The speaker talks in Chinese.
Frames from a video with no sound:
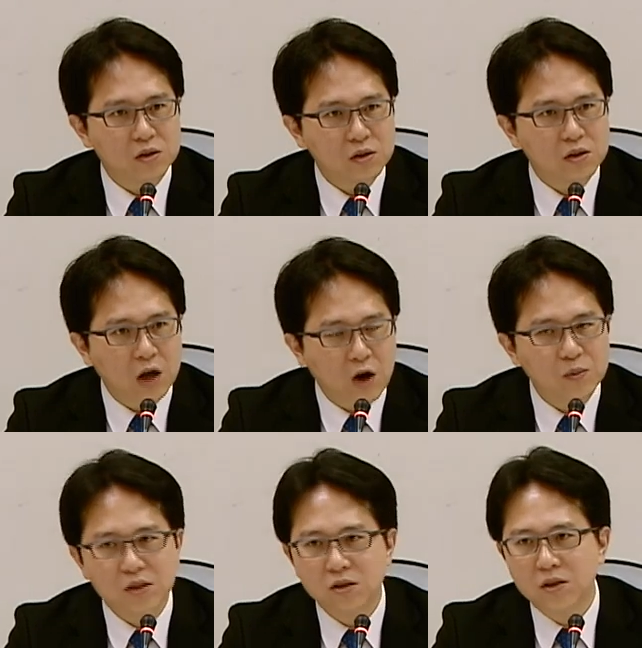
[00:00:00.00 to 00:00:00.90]
这个逃
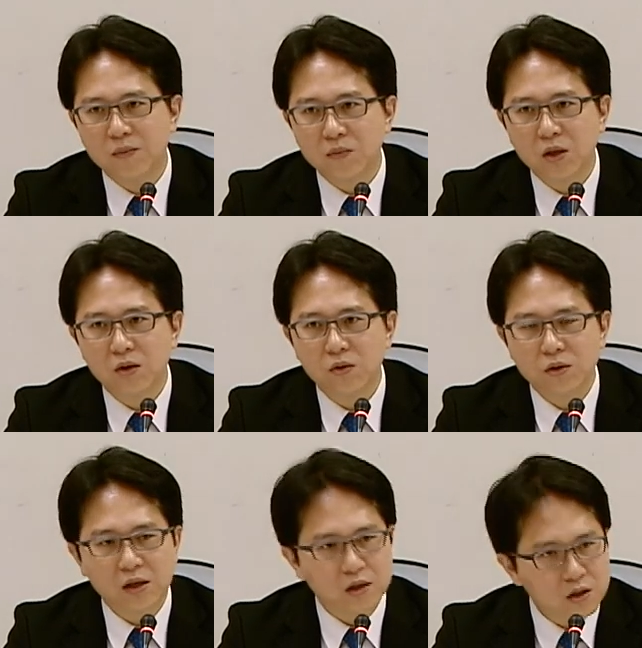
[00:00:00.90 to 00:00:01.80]
命时间，
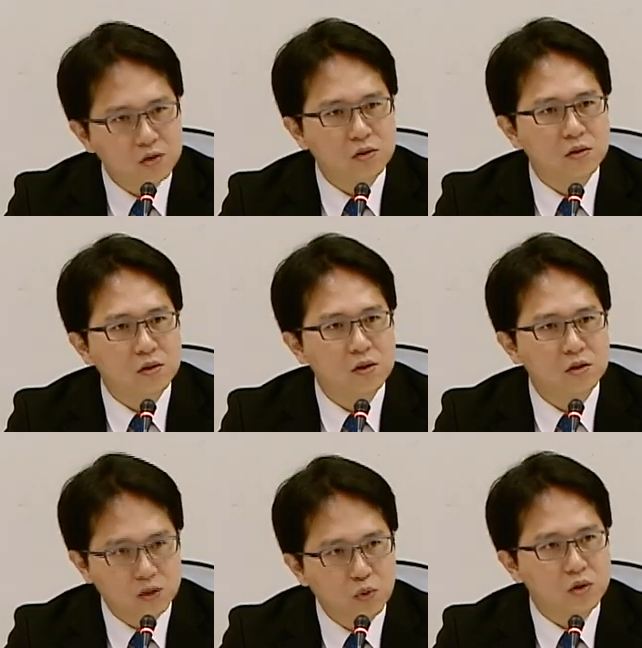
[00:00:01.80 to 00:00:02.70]
我想更是
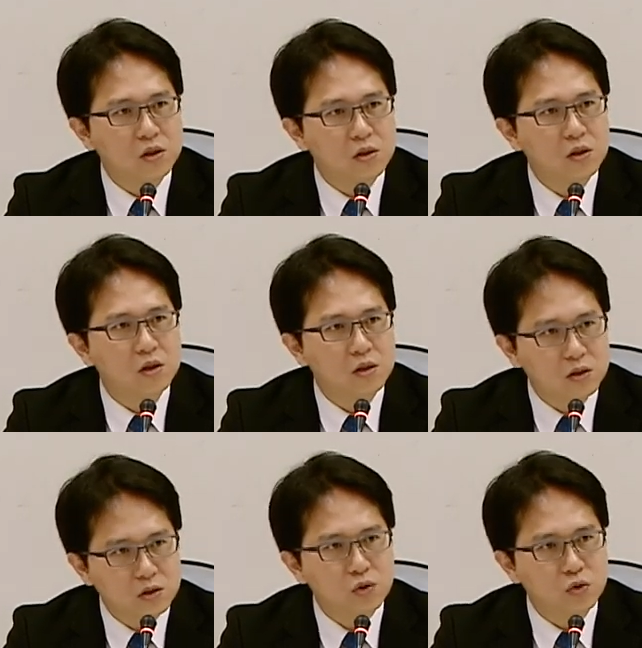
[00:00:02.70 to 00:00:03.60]
急迫性，
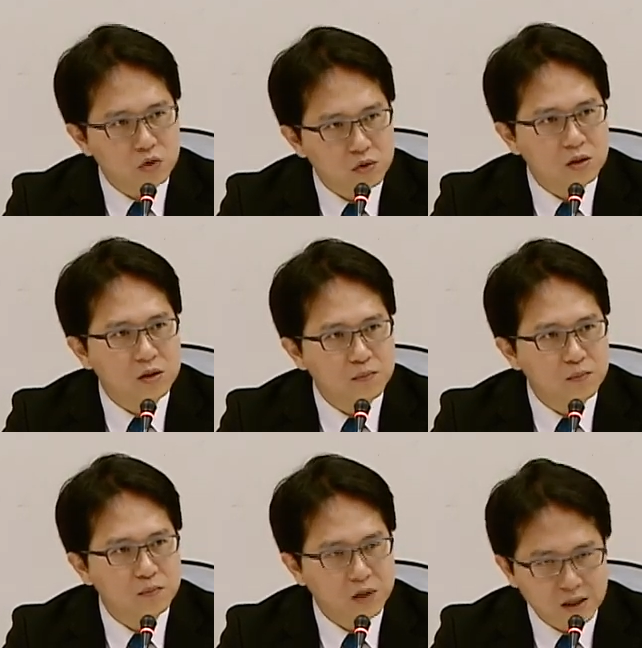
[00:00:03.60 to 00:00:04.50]
更是需求性
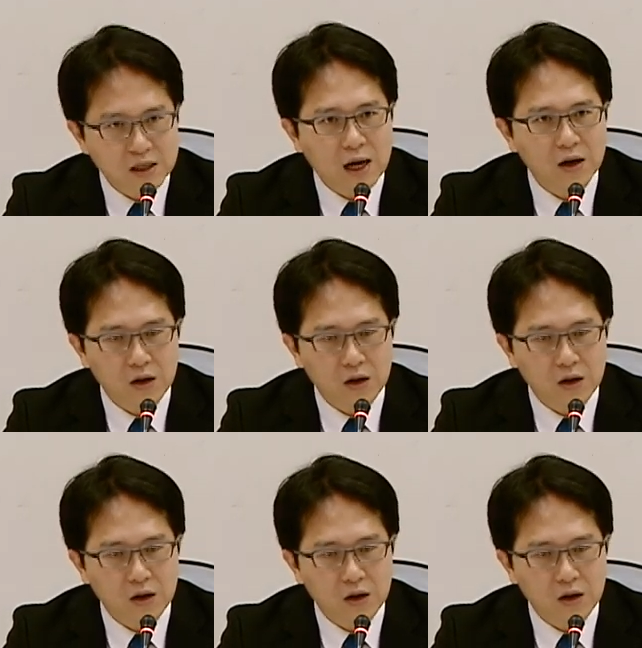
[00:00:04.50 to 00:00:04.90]
更大